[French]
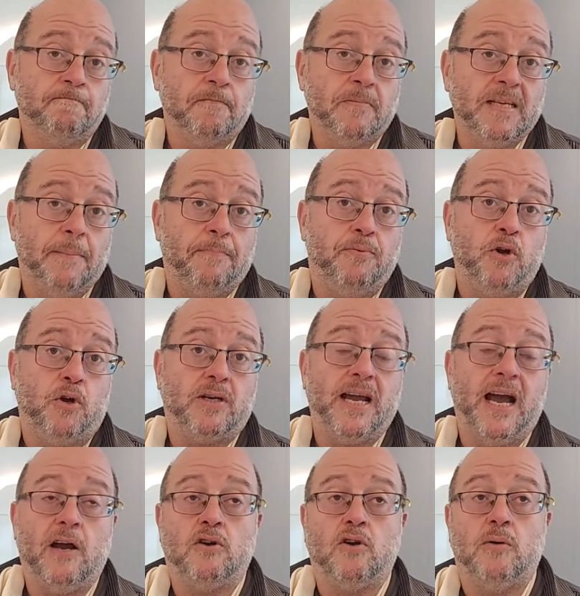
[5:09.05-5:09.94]
Il n'y a plus
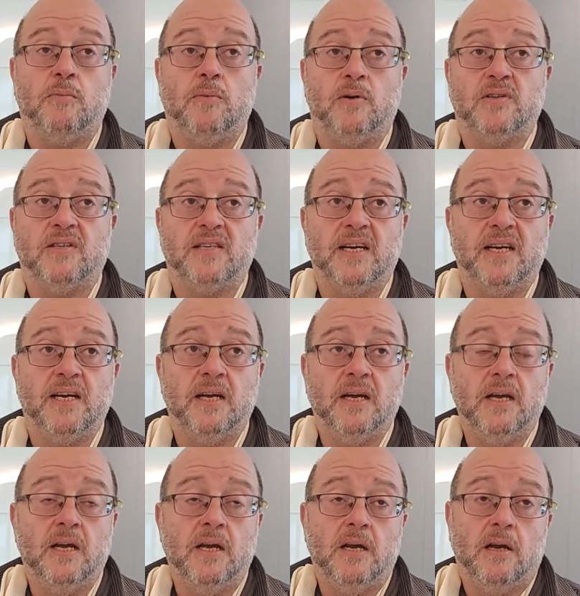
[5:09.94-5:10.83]
qu'à recommencer.
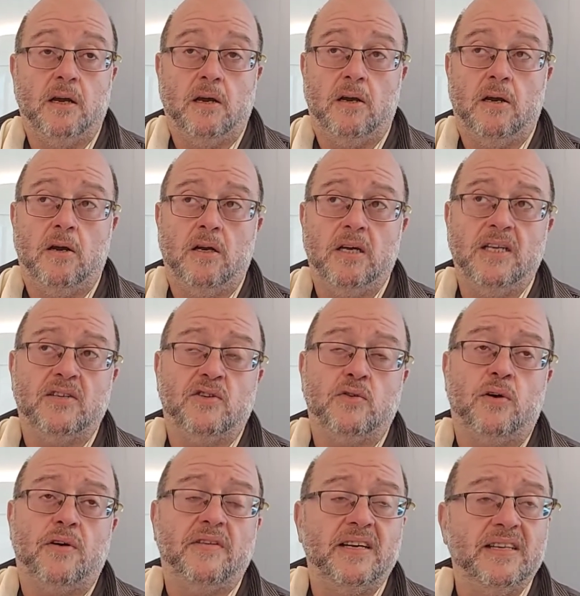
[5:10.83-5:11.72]
Euh, ils, ont,